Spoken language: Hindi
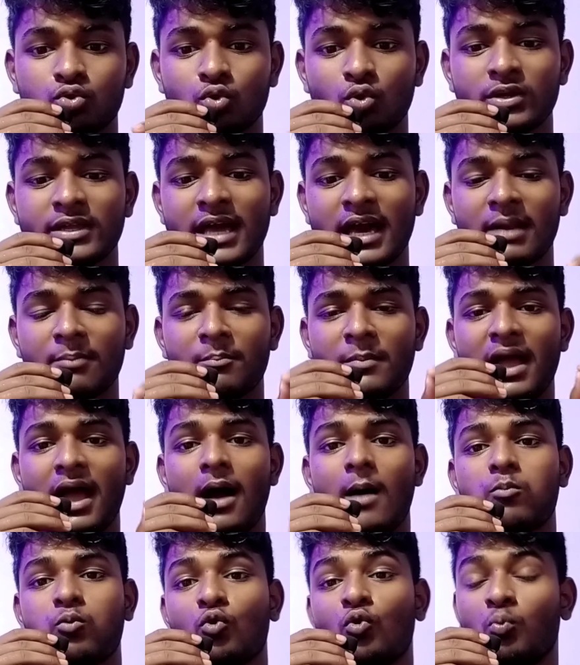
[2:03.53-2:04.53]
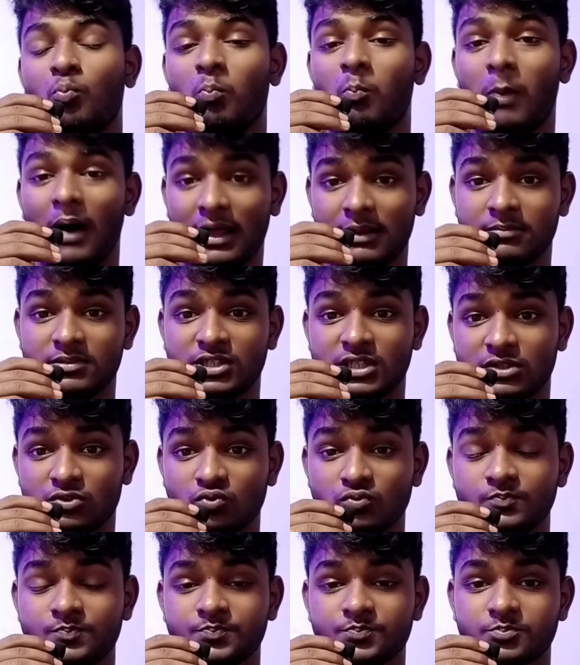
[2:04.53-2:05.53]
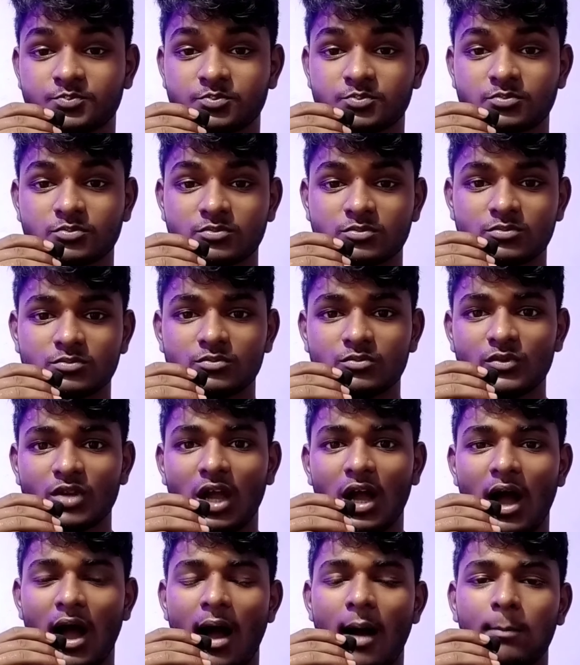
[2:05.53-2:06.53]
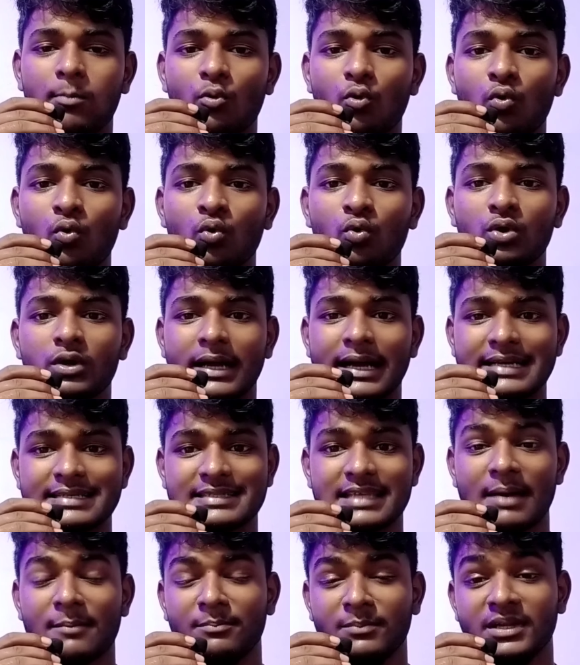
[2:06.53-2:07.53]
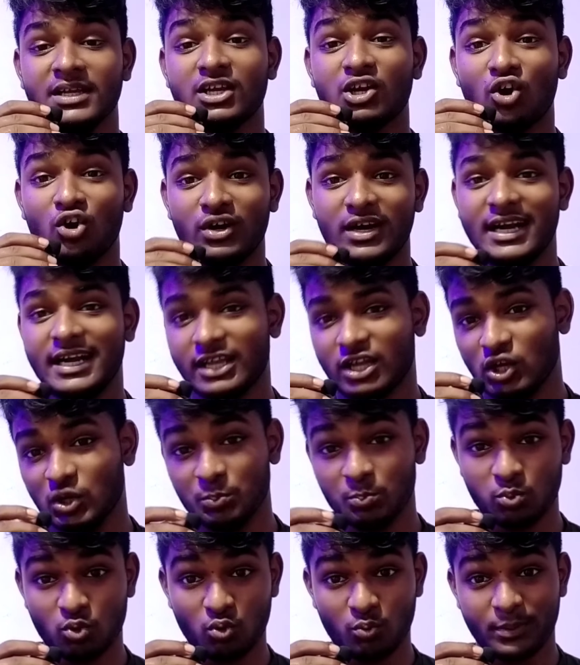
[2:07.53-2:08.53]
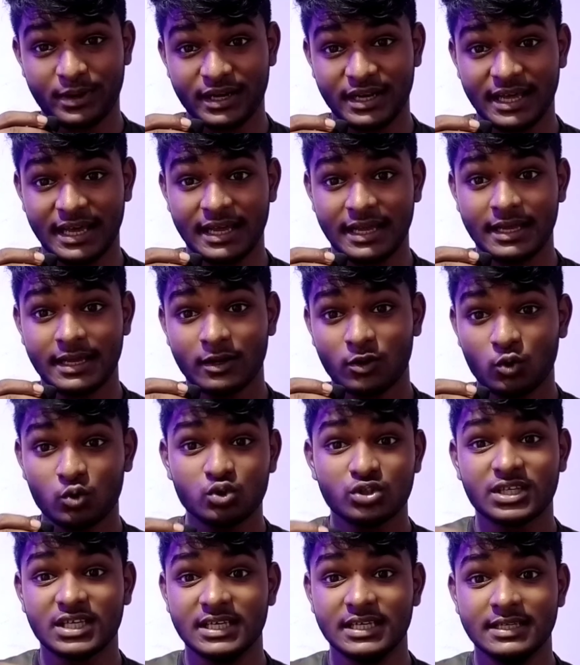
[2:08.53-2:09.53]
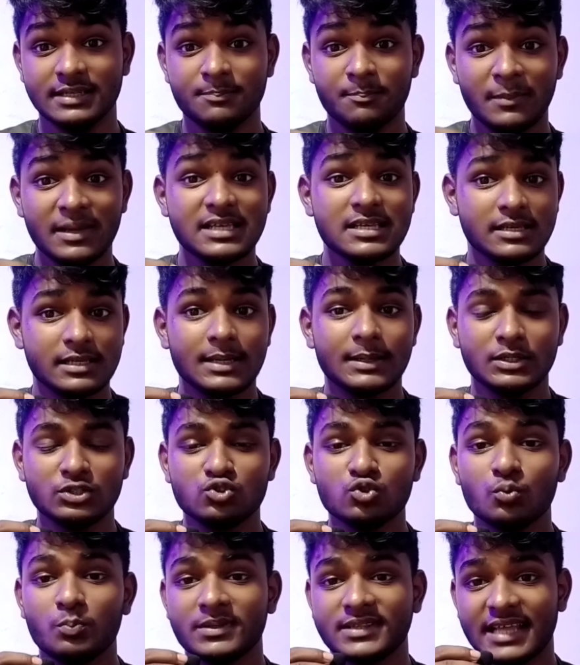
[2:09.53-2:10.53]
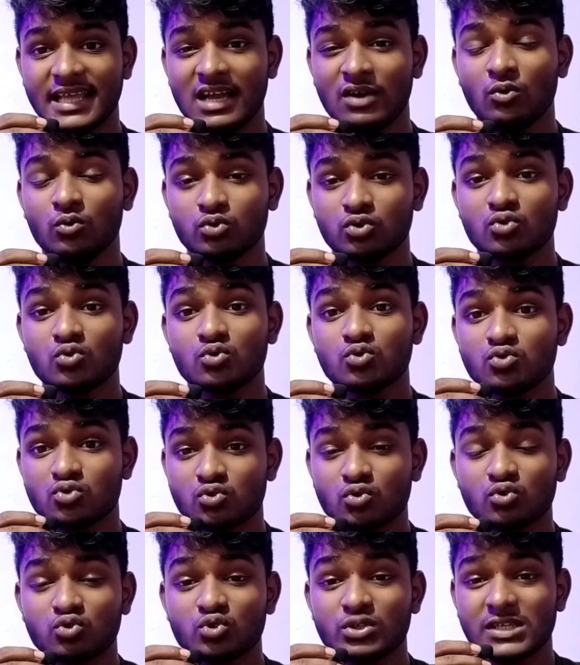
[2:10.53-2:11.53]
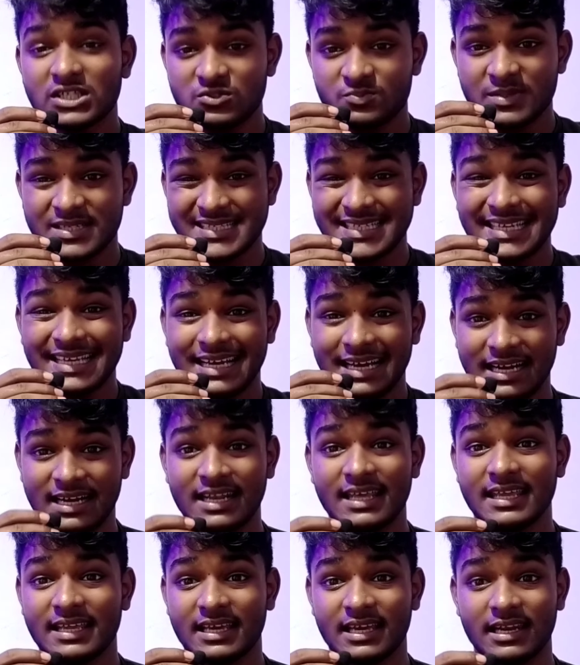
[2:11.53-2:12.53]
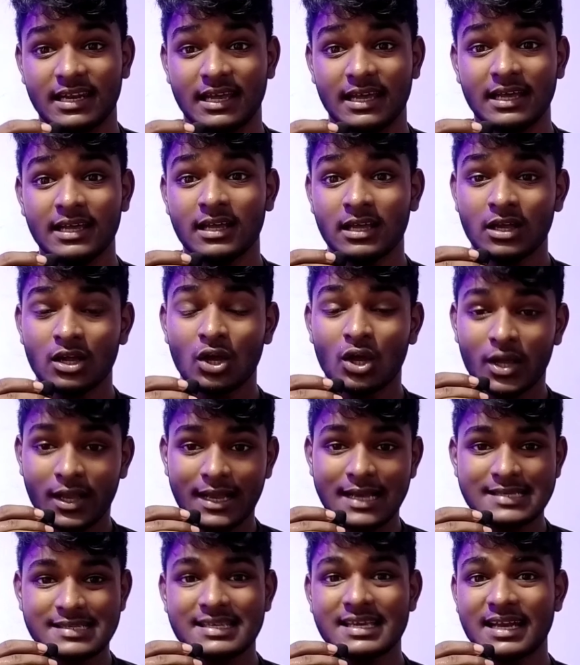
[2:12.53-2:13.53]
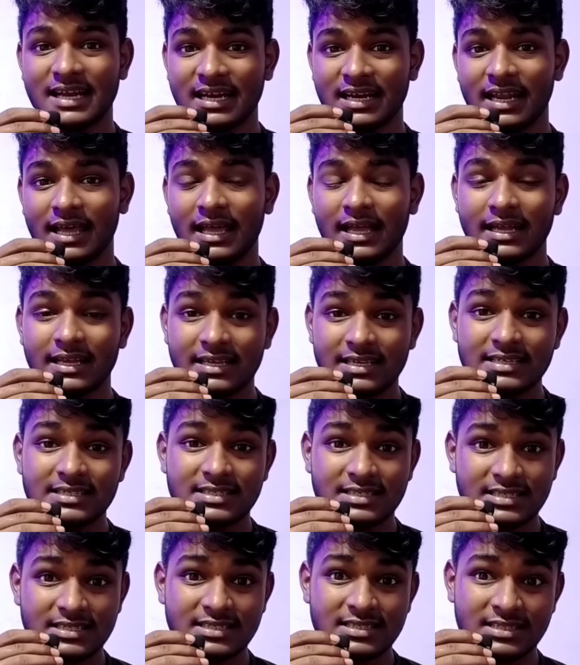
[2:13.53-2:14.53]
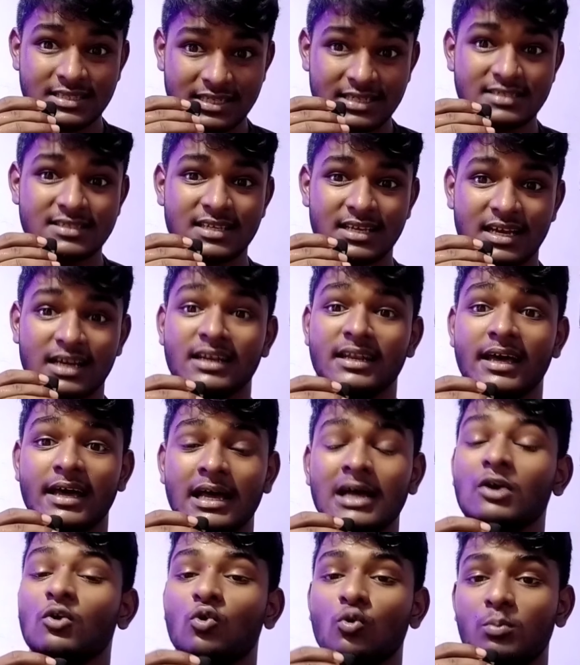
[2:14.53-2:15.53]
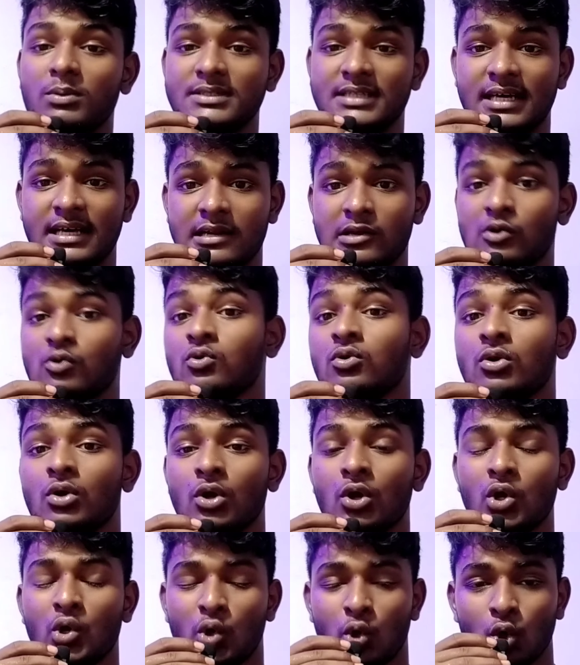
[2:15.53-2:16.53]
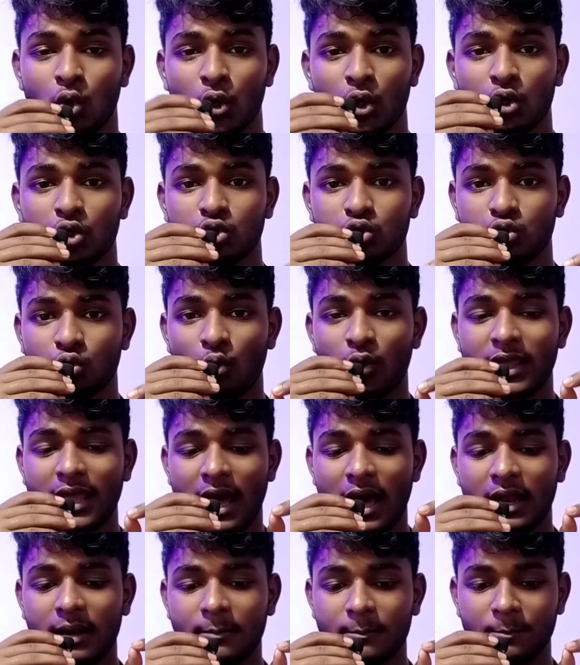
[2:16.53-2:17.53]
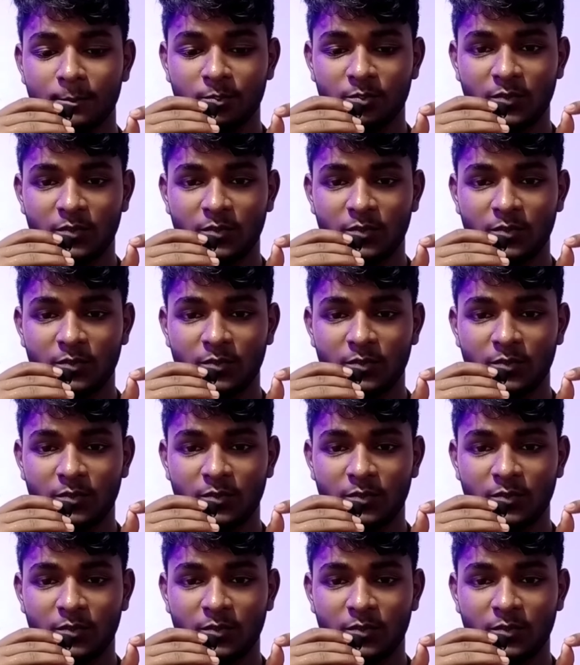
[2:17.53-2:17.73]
तो यार मैं आपको बात बता दूँ आपको कैसे अपनी कंटेंट को इम्प्रूव करना है खुद की मैं जो बताया हूँ उसको उसको तो स्पेशली करना ही करना है कैसे करना है किस किस तरह से करना है वो बता रहा हूँ तो यार